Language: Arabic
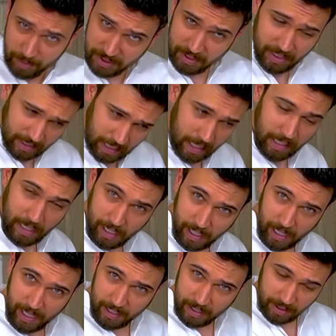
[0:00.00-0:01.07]
مد إيدك يا
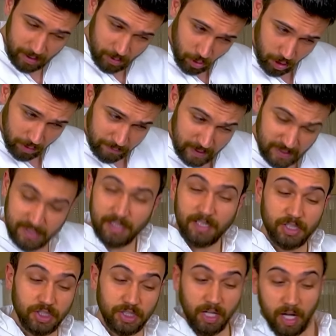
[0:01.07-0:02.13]
غالي وهون في زر
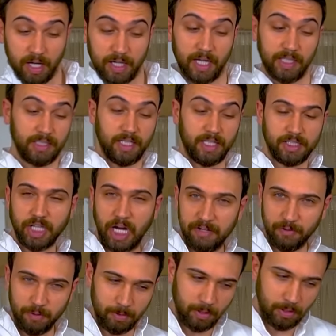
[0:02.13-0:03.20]
اشتراك كأني أنا
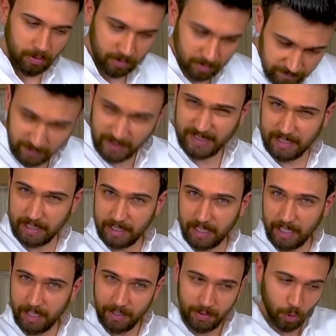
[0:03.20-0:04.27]
شايفه من هون، فقس لي
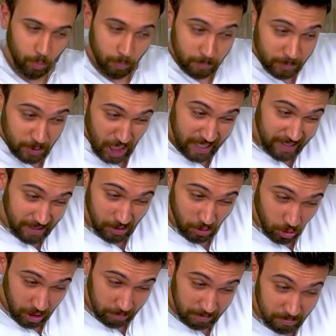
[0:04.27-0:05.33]
إياه
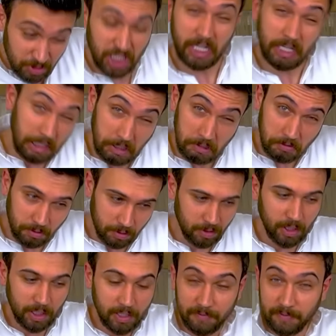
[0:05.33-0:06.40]
وبشقيته ها بمشقيته،
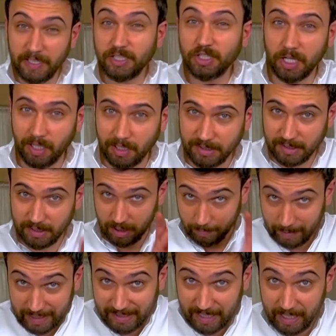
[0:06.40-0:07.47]
في جرس،
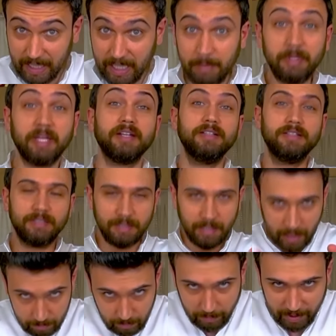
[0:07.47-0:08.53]
كبيس عليه بيرن،
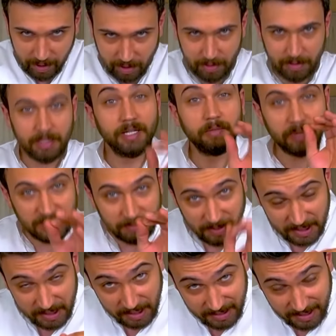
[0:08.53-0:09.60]
لا ما بيرن، بس
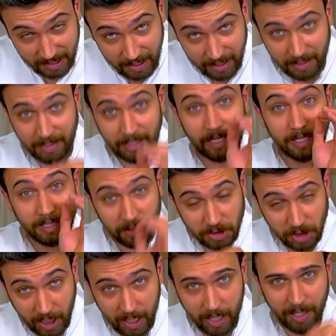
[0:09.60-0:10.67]
بصير يصلك
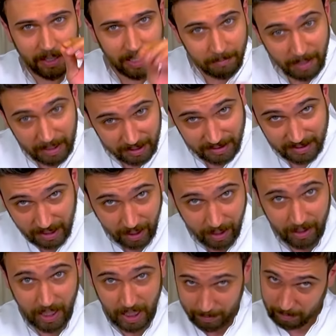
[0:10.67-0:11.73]
إشعار كل ما تنزل
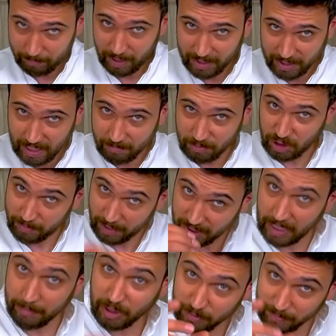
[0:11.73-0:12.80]
حلقة من برنامجي،
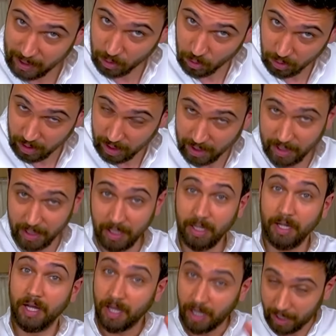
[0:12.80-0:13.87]
برنامج مأكول الهنا
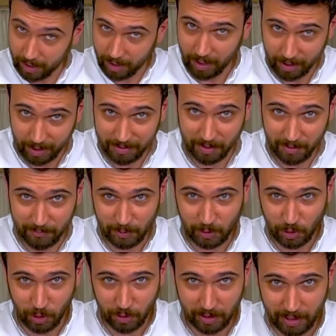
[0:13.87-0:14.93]
على قناة
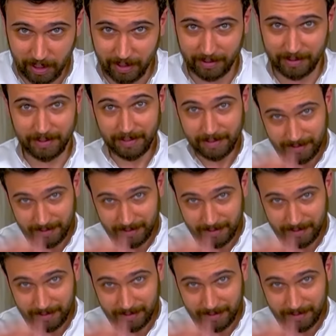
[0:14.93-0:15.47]
تلفزيون الآن.